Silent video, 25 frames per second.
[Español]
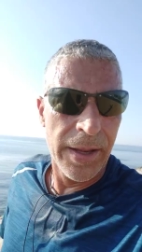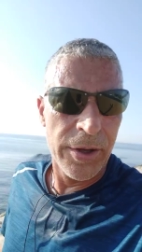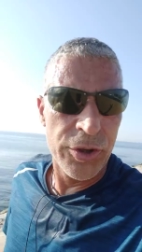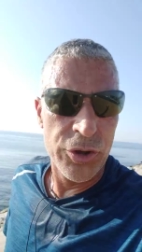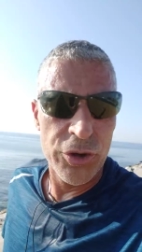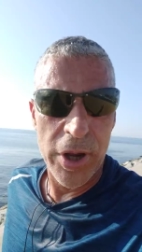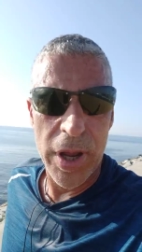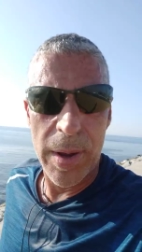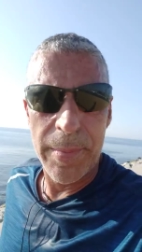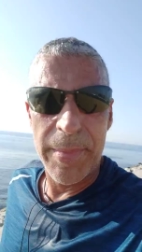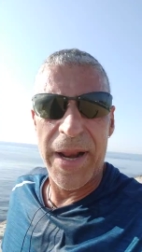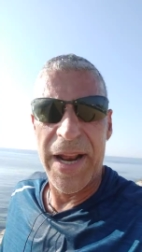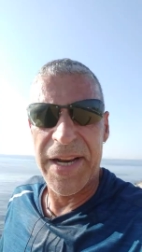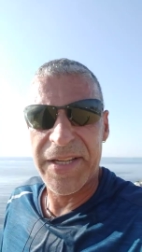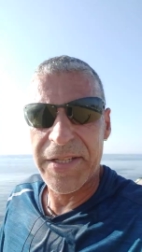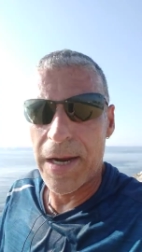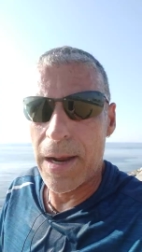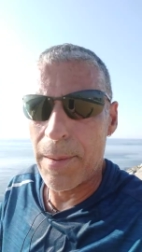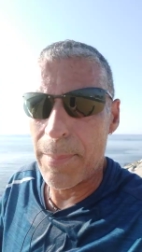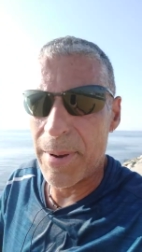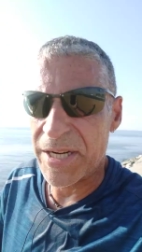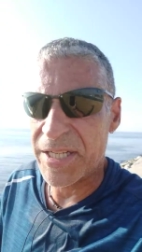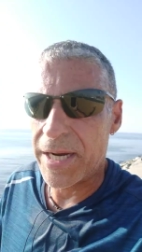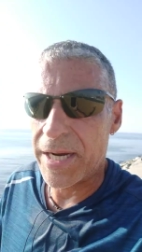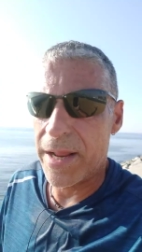Yo llamé la semana
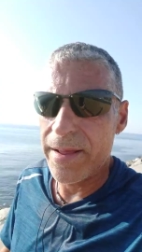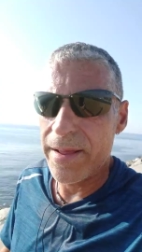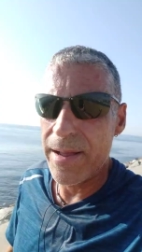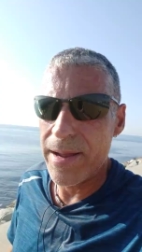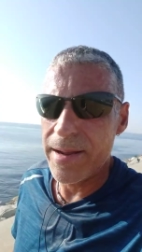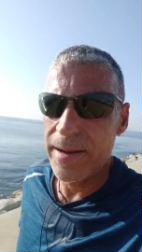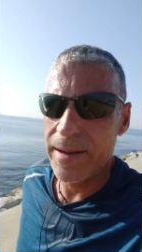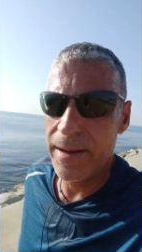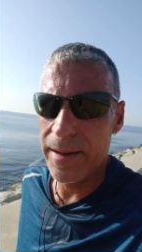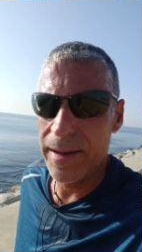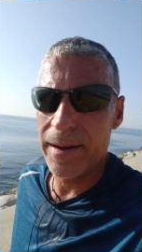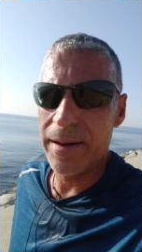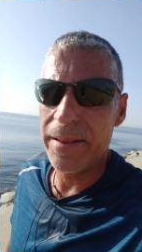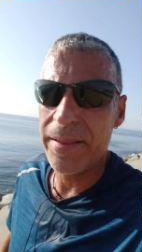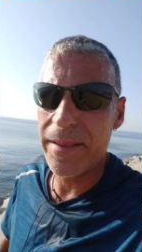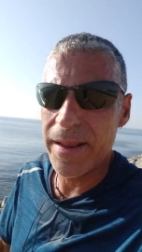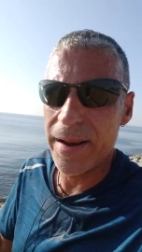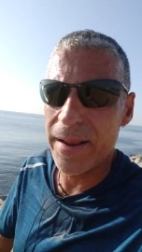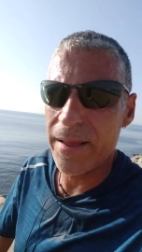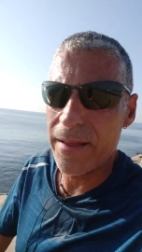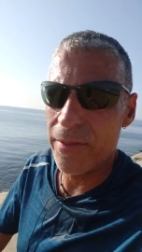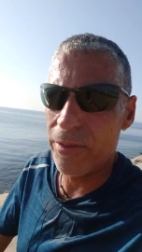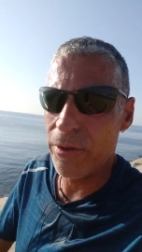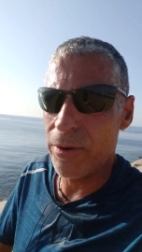pasada, al día de